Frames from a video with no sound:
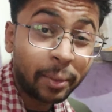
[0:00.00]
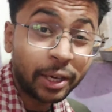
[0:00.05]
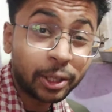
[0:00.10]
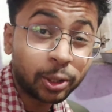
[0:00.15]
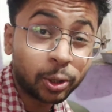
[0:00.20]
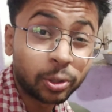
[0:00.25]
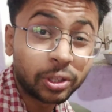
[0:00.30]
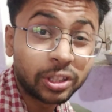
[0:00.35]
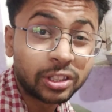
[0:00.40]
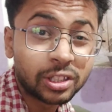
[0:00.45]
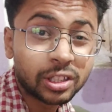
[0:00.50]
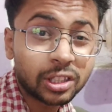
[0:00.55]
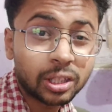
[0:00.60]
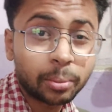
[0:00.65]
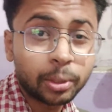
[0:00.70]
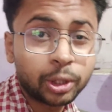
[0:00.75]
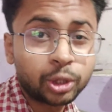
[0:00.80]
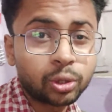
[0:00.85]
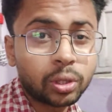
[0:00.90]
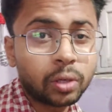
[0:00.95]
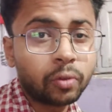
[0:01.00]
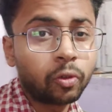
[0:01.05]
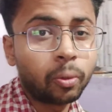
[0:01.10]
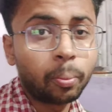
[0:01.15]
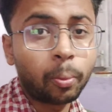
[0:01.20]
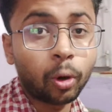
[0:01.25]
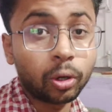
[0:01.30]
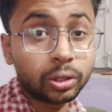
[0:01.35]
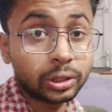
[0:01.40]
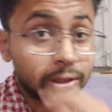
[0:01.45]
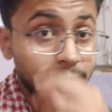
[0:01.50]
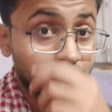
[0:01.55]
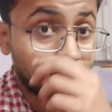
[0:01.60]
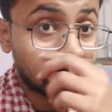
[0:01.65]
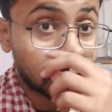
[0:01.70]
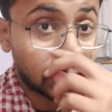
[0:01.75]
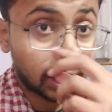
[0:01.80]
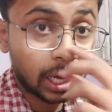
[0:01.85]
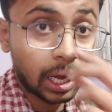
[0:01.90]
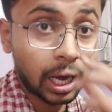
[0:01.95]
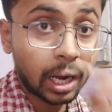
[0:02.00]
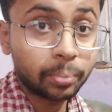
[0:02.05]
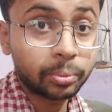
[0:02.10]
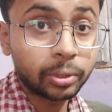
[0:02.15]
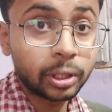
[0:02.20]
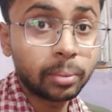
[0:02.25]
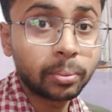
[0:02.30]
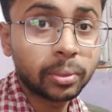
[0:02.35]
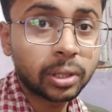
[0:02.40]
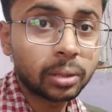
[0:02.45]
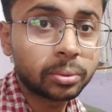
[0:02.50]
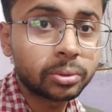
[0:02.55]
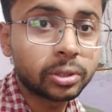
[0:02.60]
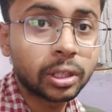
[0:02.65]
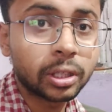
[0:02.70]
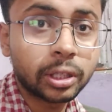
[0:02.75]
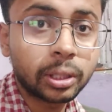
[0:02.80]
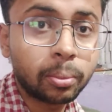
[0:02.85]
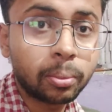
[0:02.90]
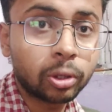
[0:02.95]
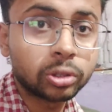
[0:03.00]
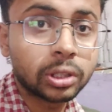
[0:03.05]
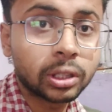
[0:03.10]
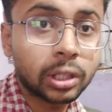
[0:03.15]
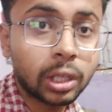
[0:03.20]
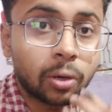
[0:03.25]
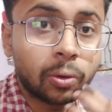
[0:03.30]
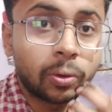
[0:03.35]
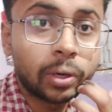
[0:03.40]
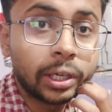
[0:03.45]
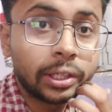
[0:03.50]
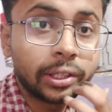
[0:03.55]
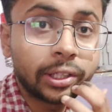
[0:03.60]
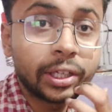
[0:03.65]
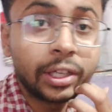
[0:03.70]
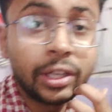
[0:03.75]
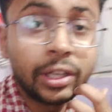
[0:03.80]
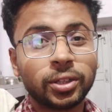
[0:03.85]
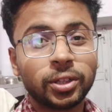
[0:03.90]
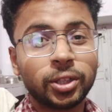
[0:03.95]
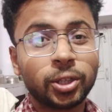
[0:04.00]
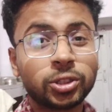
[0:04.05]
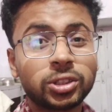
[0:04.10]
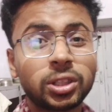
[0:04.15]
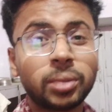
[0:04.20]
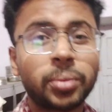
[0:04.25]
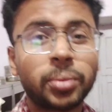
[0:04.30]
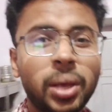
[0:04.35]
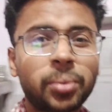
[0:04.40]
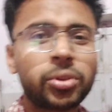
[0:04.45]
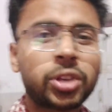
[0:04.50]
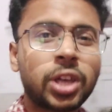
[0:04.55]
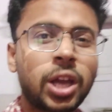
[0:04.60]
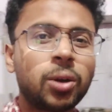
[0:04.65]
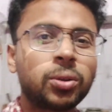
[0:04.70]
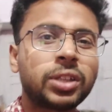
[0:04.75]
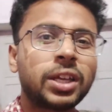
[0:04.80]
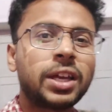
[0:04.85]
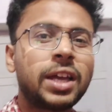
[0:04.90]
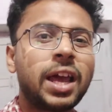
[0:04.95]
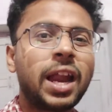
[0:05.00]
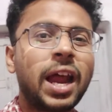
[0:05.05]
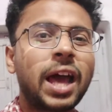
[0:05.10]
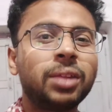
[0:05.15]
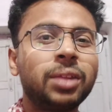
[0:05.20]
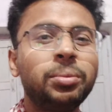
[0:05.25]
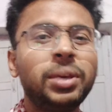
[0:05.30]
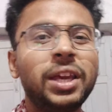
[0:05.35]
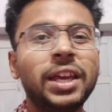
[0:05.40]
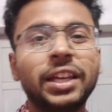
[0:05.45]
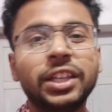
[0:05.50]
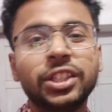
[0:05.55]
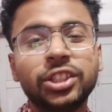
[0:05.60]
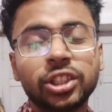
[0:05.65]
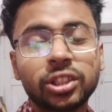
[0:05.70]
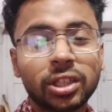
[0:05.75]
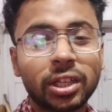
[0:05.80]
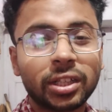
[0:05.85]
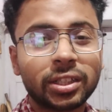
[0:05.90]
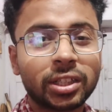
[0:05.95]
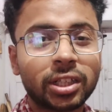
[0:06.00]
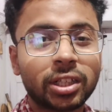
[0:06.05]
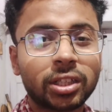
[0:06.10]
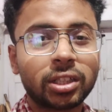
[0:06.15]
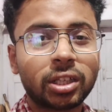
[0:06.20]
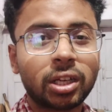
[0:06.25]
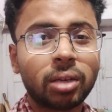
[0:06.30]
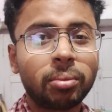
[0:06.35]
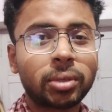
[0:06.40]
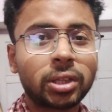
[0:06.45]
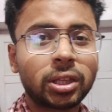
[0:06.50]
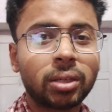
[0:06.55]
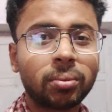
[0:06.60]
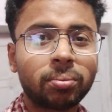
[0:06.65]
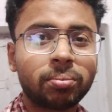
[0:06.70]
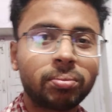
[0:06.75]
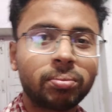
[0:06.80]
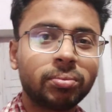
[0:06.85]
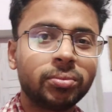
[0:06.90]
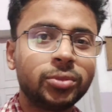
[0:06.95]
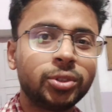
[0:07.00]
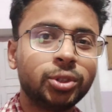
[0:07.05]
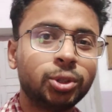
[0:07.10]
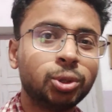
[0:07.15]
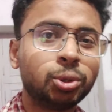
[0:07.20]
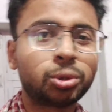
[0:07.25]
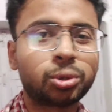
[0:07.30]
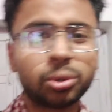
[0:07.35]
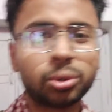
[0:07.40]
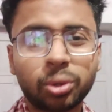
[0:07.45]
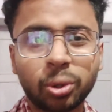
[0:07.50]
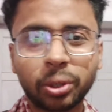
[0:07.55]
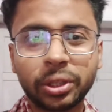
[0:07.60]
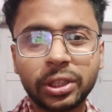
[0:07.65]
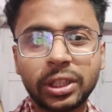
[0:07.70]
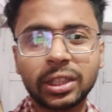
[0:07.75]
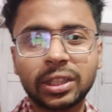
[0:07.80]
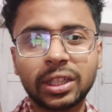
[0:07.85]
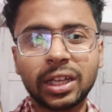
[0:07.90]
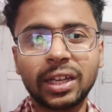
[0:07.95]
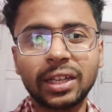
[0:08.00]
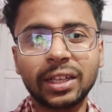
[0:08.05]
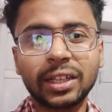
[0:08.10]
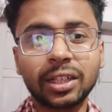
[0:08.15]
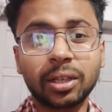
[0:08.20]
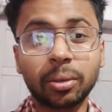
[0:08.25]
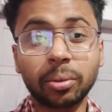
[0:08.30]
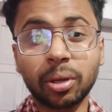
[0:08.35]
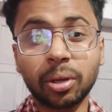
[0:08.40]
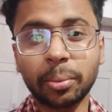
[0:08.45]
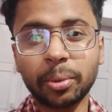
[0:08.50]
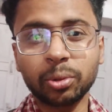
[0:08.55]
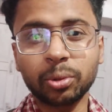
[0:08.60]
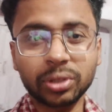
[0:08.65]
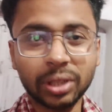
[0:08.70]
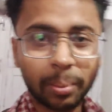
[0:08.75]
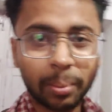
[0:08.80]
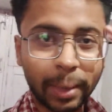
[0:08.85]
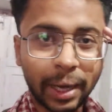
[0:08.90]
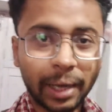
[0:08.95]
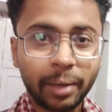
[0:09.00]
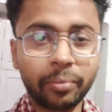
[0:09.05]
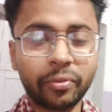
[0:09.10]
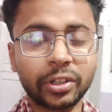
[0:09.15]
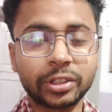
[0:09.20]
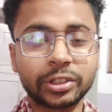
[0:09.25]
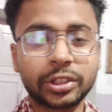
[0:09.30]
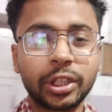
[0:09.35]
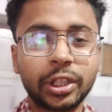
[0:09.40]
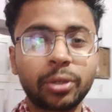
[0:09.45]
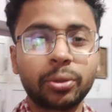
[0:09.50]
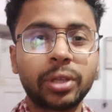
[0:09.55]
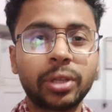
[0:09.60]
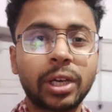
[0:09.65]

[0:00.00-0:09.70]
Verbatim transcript: मेरी दो दिन से तबीयत जो है वो बहुत ही ज्यादा खराब थी मतलब सर्दी बहुत ज्यादा हो गई थी देखो समटाइम्स क्या होता है यार आदमी एक ही चीज करते करते ना मतलब यूज टू तो हो ही जाता है लेकिन कभी कभी उसका माइंड फ्रस्ट्रेट हो